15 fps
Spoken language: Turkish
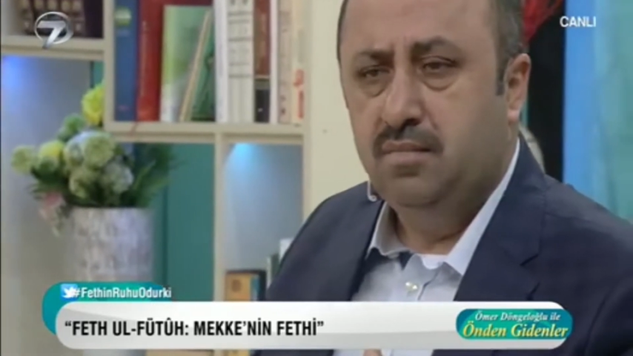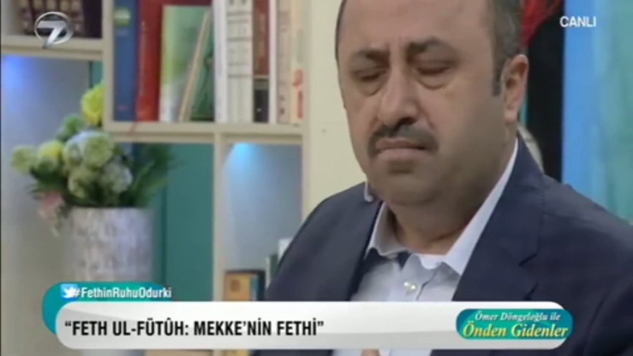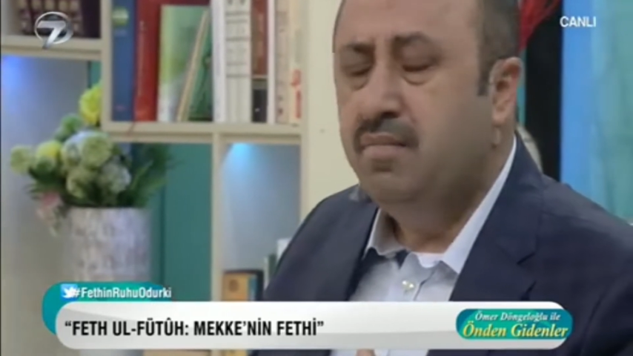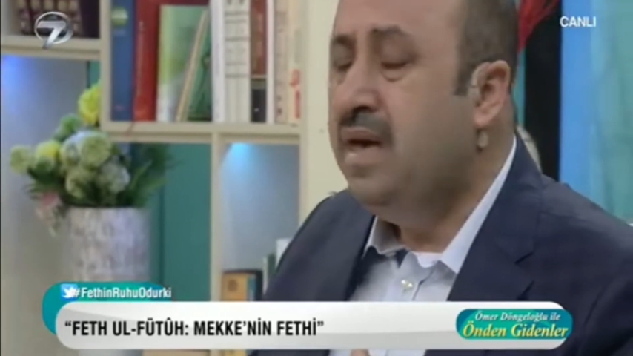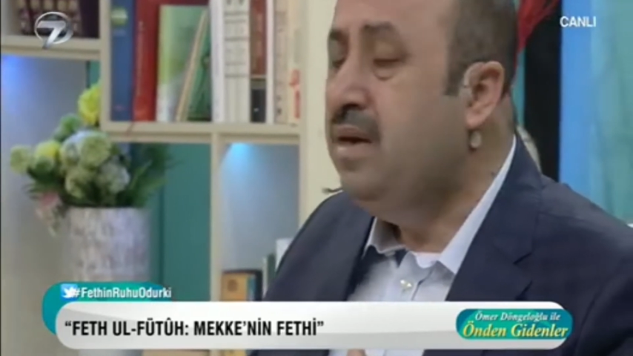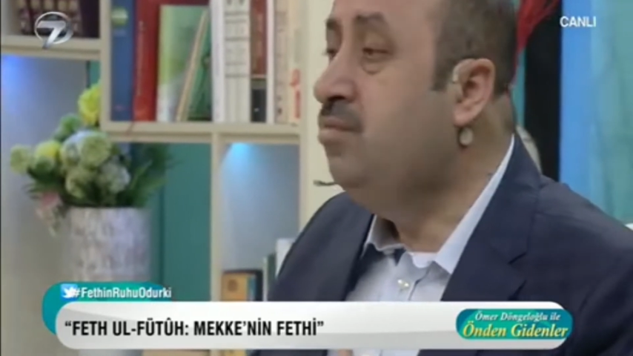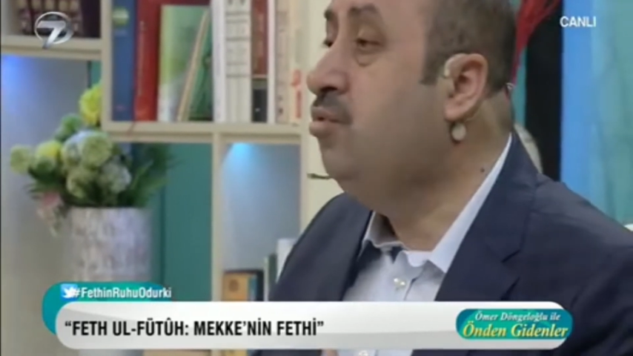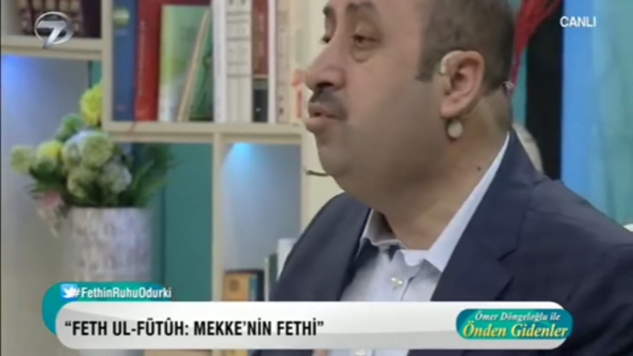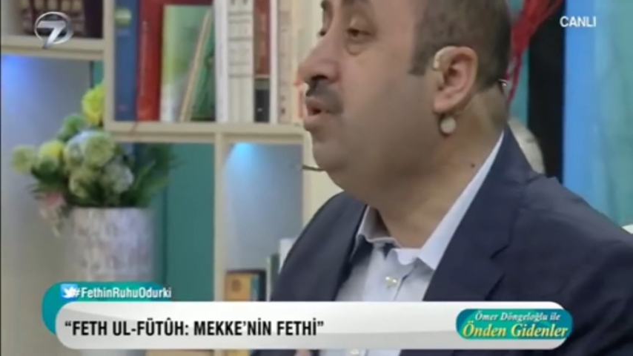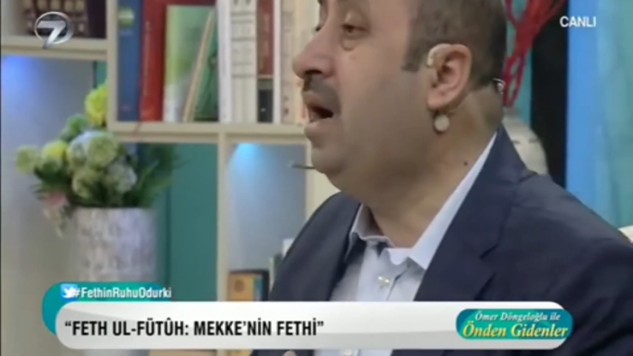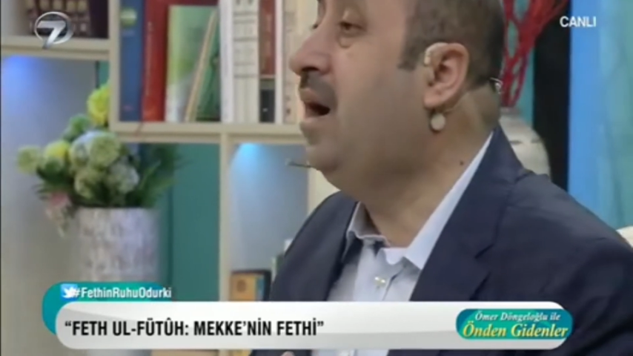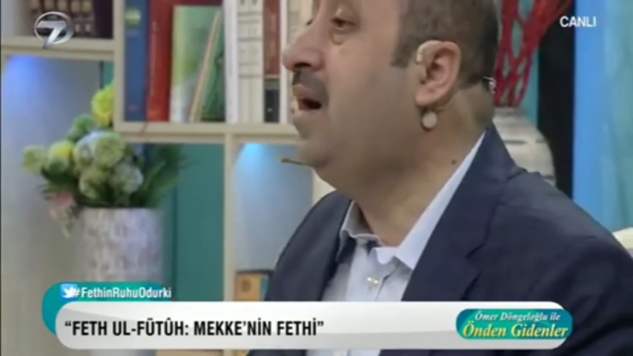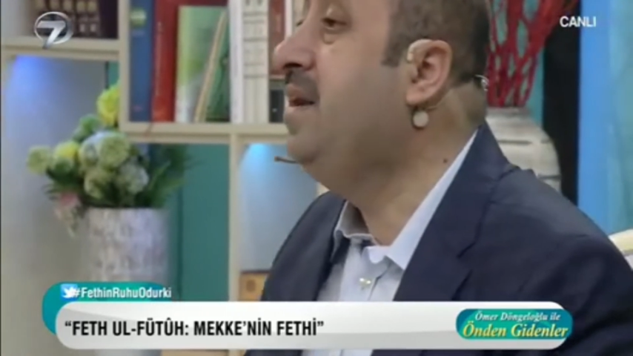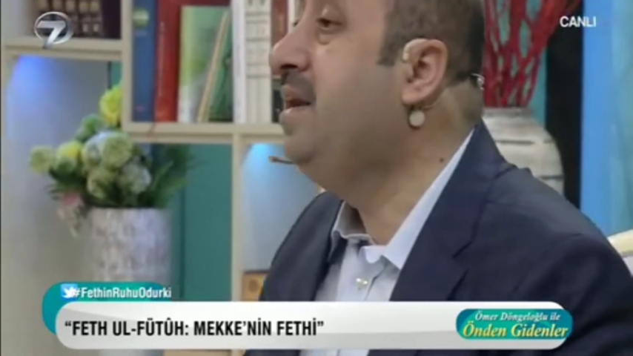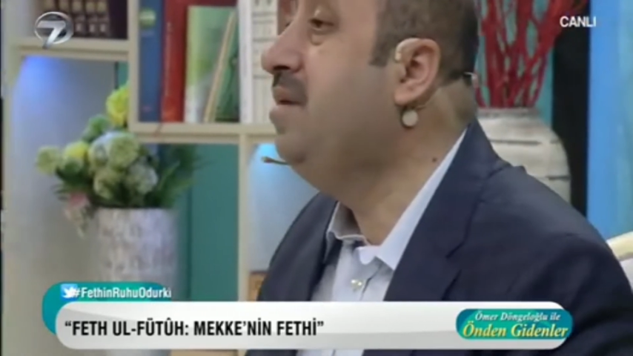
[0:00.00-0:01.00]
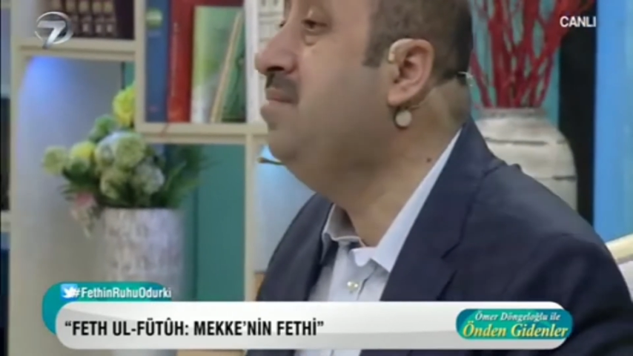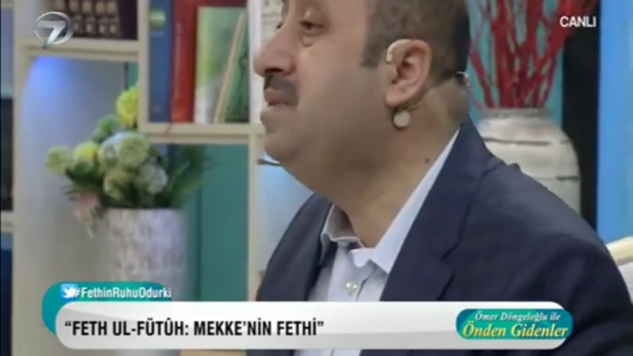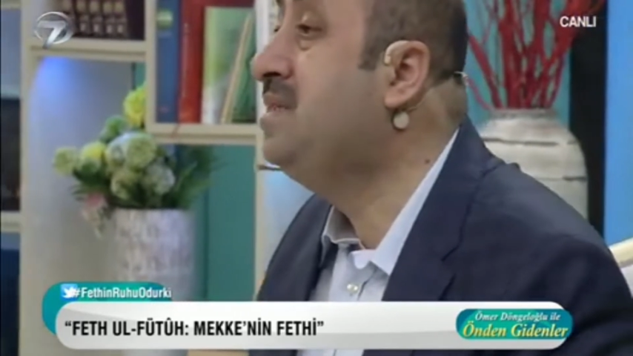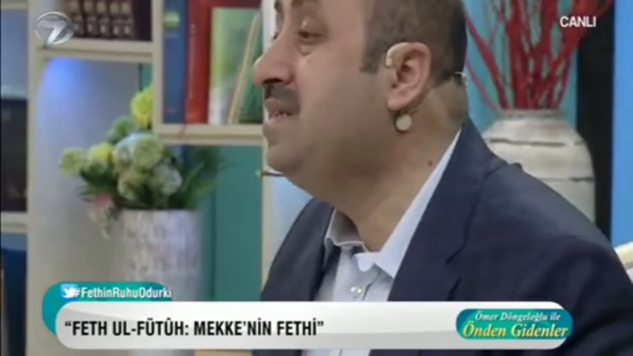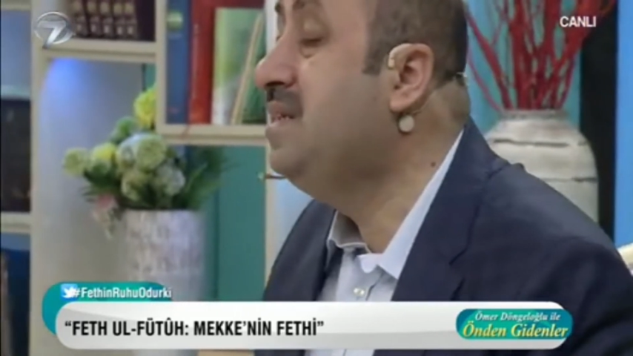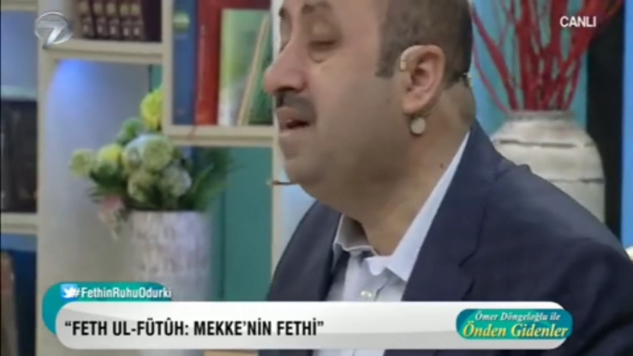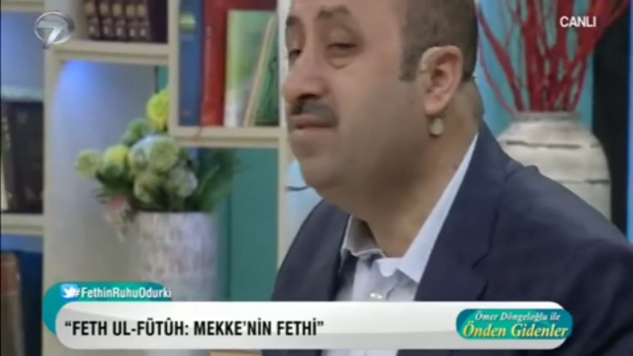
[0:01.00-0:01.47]
Meymune
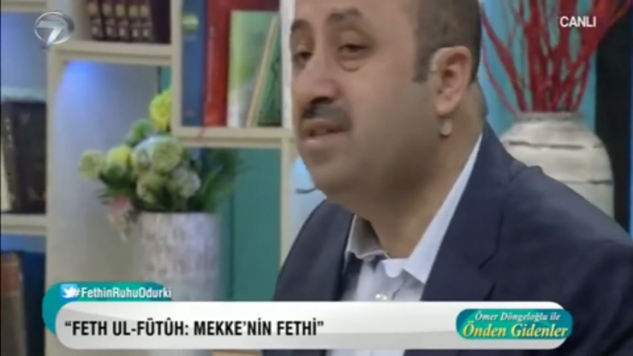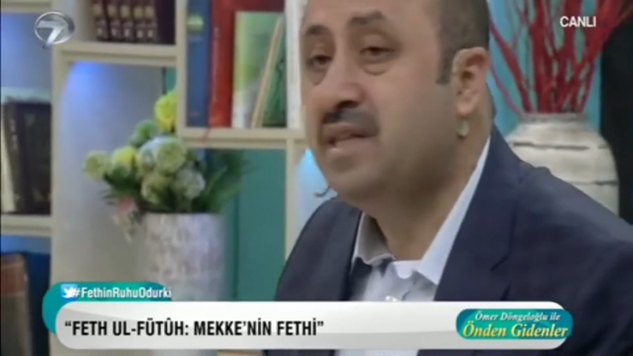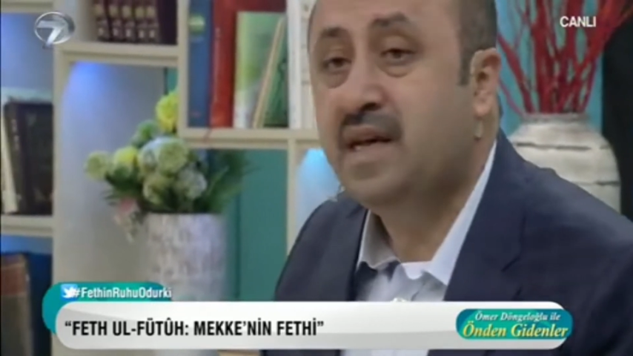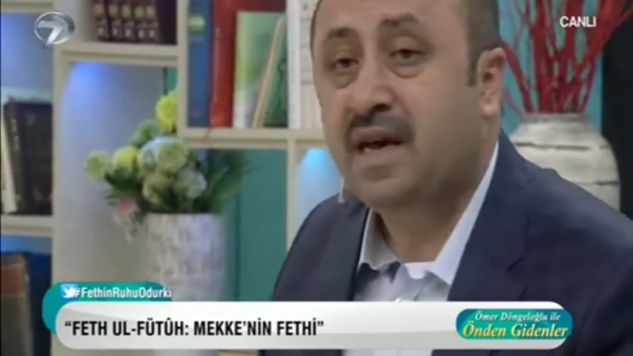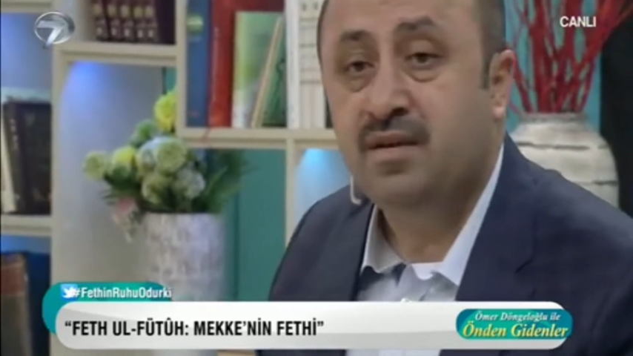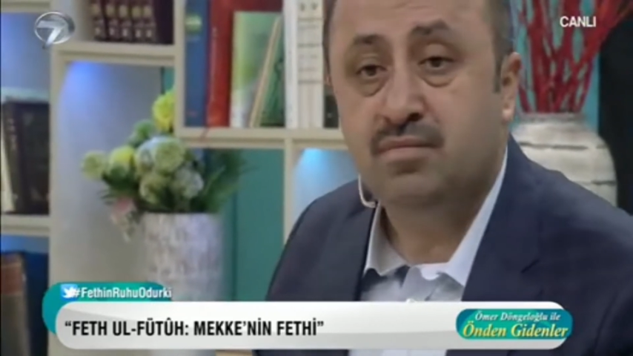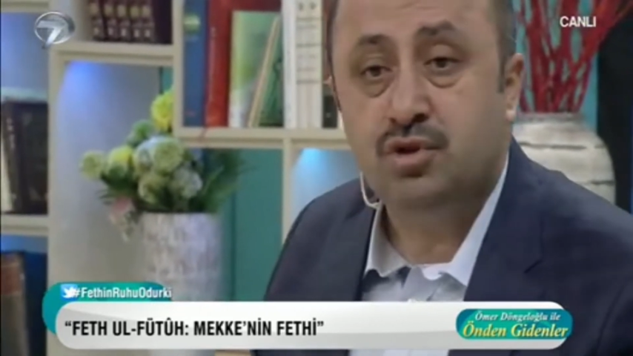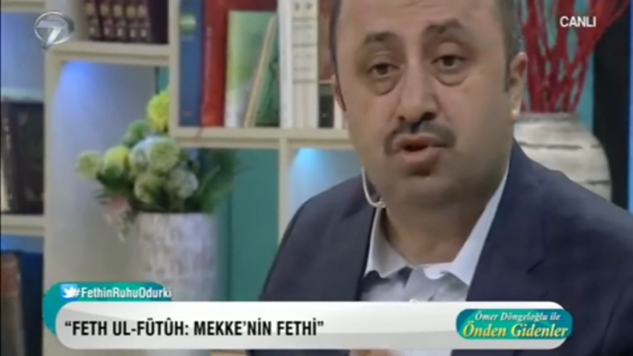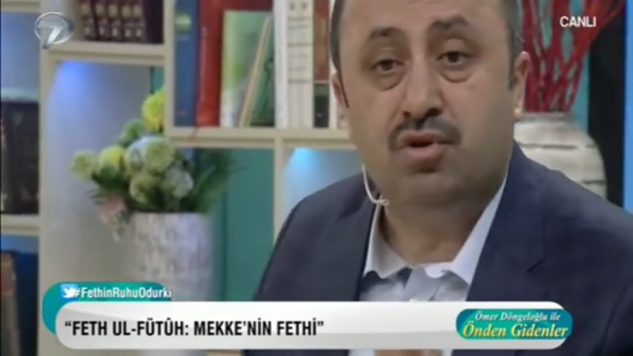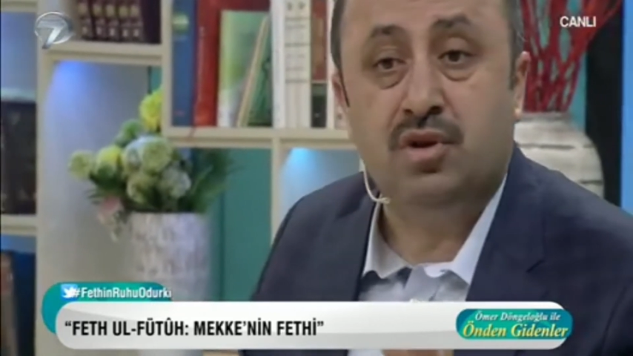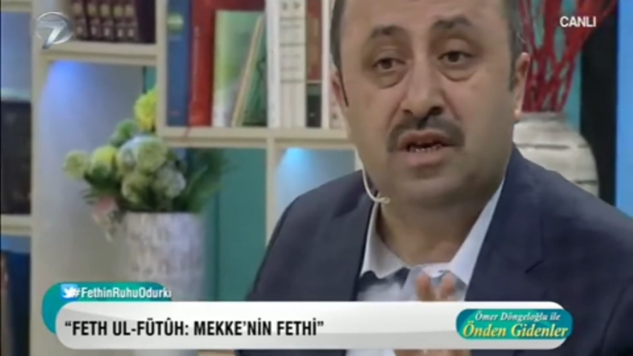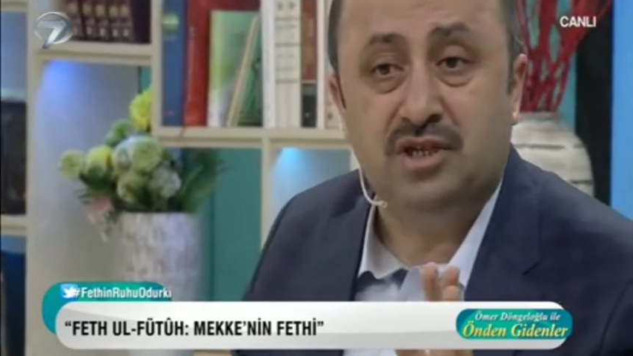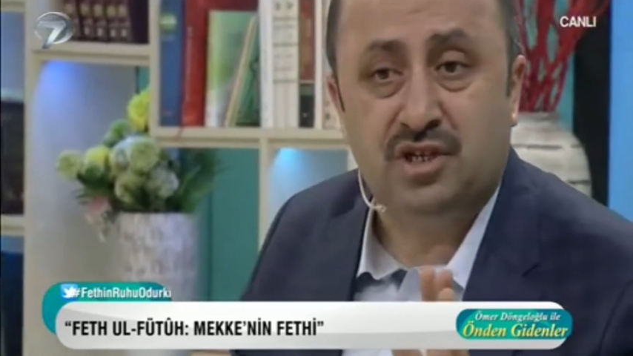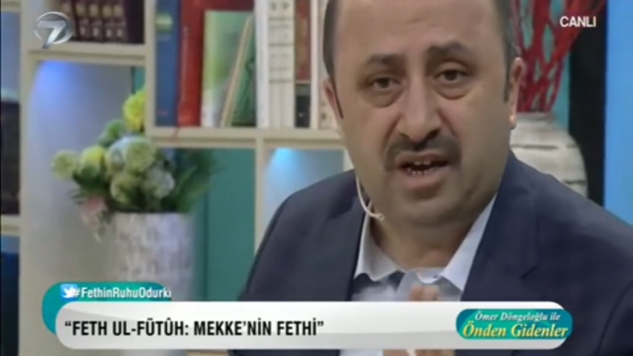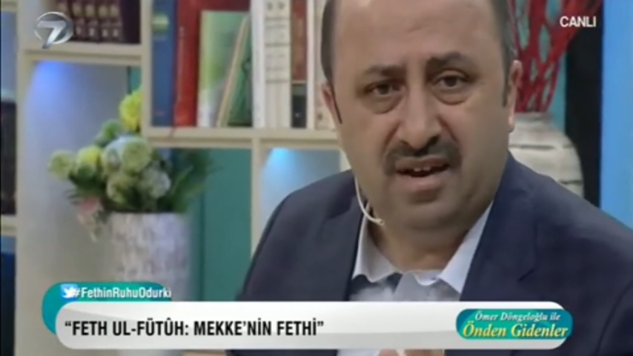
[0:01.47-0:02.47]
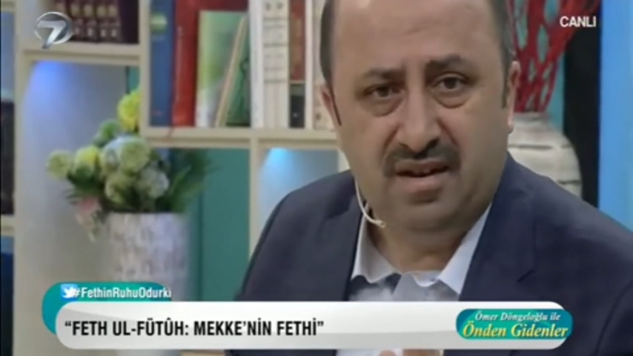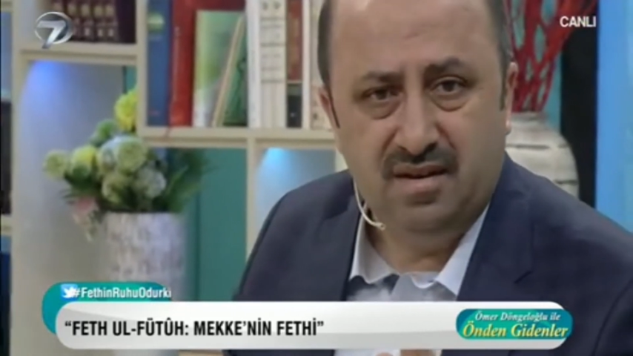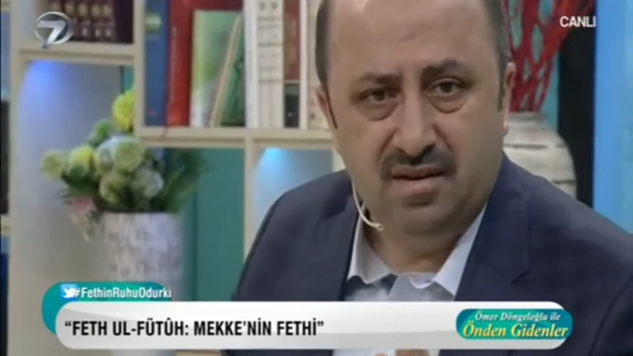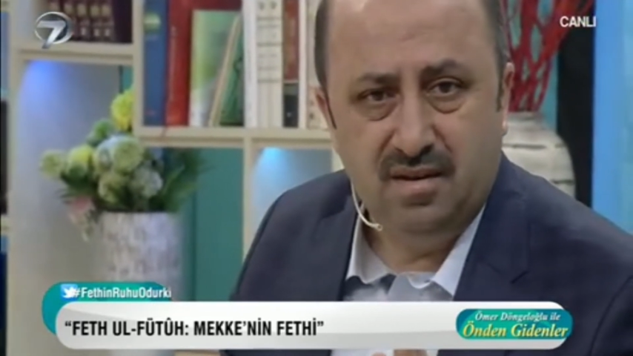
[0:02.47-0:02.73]
annemizin evindeymiş o gece.